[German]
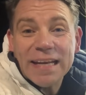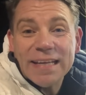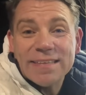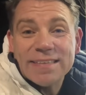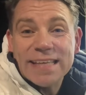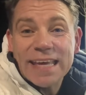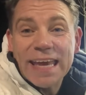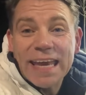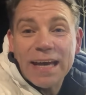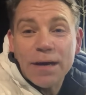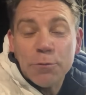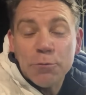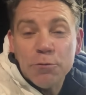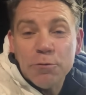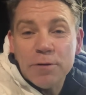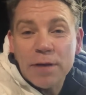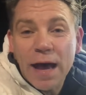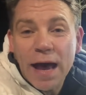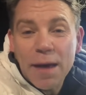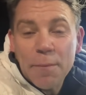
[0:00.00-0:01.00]
ist die
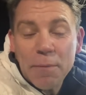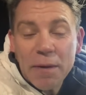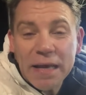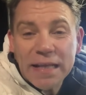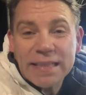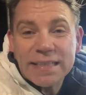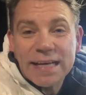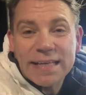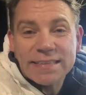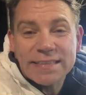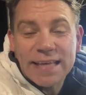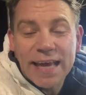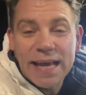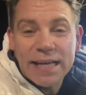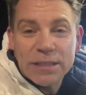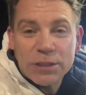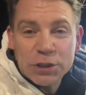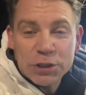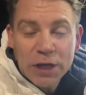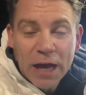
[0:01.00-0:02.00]
Aerodynamik das
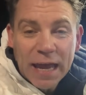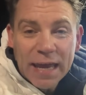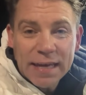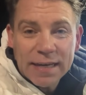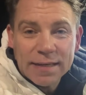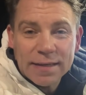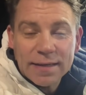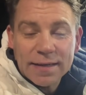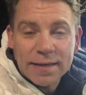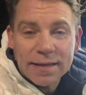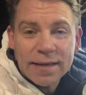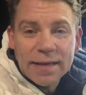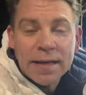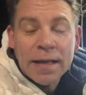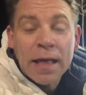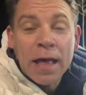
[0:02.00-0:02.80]
Entscheidende